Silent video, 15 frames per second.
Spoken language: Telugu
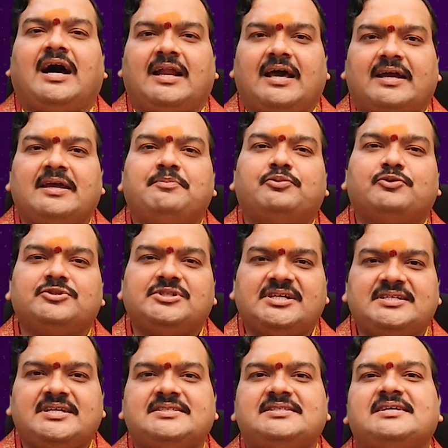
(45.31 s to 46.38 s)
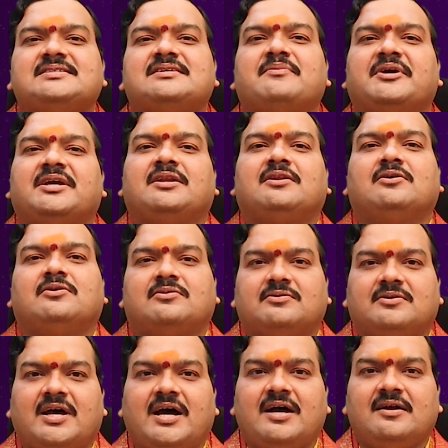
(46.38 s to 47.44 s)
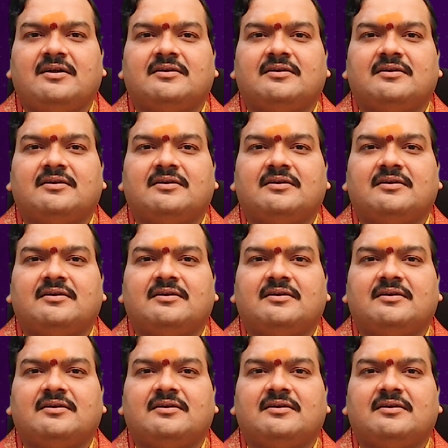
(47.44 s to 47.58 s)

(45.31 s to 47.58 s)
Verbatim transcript: అలాగే పూజ చేసే సమయంలో కూడా